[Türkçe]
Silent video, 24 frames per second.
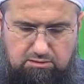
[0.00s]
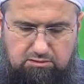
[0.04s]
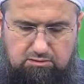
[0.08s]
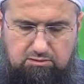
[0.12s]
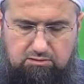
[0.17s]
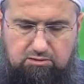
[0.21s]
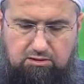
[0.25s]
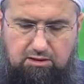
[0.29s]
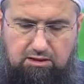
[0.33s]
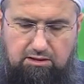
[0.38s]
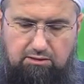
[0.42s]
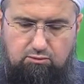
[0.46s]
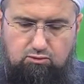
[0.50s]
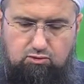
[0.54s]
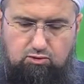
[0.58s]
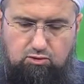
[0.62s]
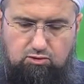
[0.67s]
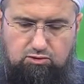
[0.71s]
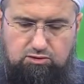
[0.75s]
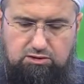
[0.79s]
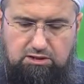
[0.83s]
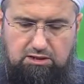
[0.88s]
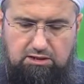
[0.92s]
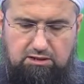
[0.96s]

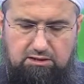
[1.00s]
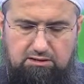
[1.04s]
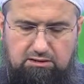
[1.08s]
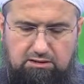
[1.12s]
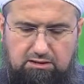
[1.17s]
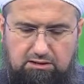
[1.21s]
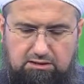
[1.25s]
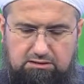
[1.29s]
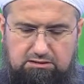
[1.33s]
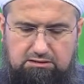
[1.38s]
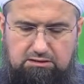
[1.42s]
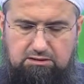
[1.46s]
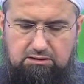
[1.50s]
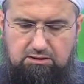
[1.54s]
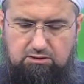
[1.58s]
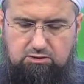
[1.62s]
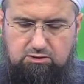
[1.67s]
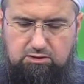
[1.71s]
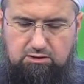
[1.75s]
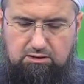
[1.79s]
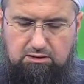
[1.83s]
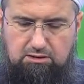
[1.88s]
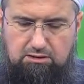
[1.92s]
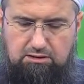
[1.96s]
Televizyon seyrederek zikir
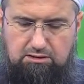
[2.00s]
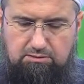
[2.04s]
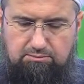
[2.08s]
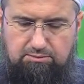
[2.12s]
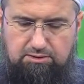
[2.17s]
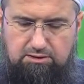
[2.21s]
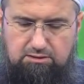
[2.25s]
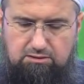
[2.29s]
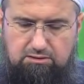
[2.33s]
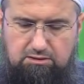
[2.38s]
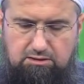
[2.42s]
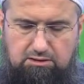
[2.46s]
çekilir mi?